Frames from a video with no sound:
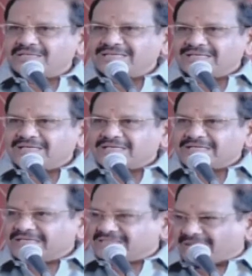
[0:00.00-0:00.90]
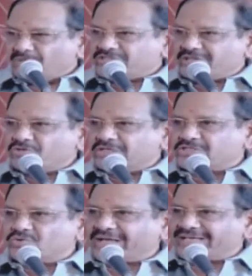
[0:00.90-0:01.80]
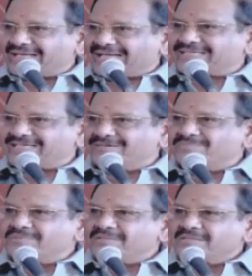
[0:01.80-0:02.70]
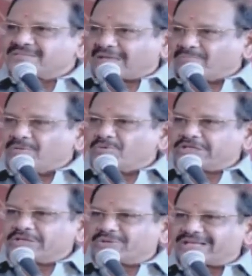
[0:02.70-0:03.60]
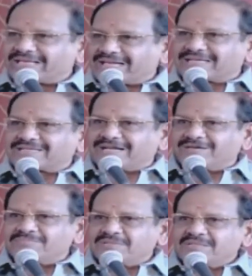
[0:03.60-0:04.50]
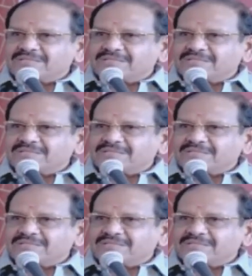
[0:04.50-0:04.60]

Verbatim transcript: பீட்டர் அல்போன்ஸ் அதிகார உச்சத்தில் இருப்பவர்கள் இந்த நாடு மதம் சார்ந்த நாடு என்று கூறுகிறார்கள் என்றும்